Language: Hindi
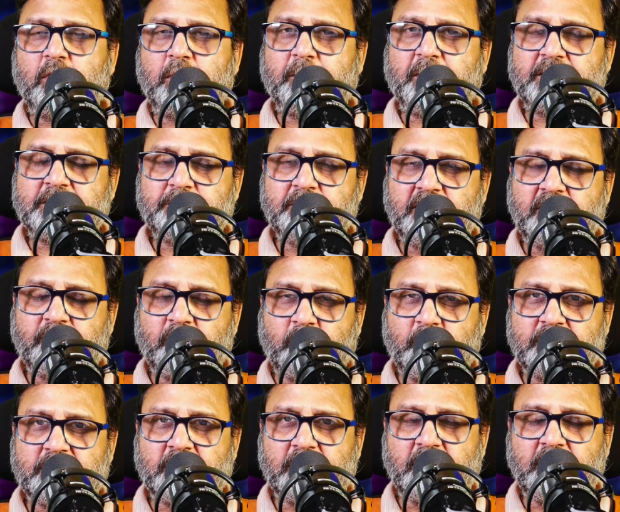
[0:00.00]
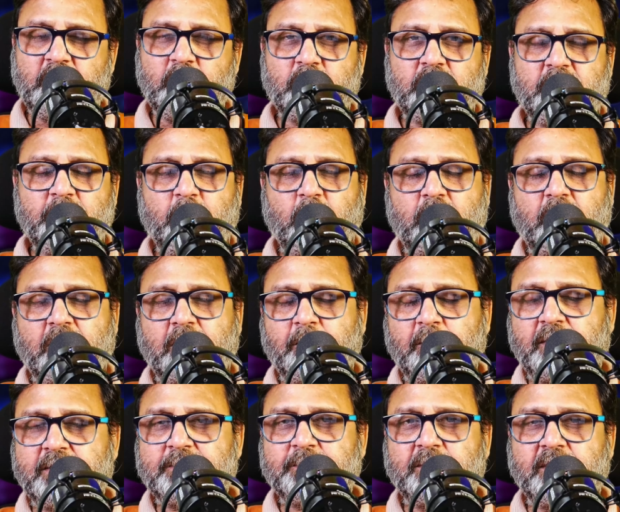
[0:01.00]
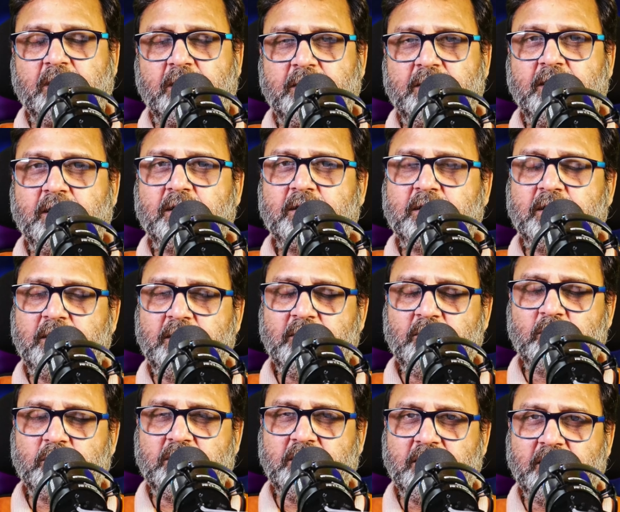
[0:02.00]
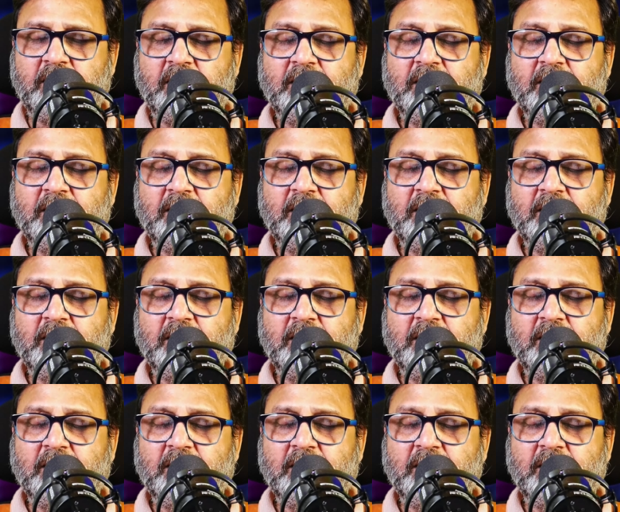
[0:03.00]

पास भी इन्फॉर्मेशन नहीं होती बॉर्डर के पास में गाड़ियाँ खड़ी होती हैं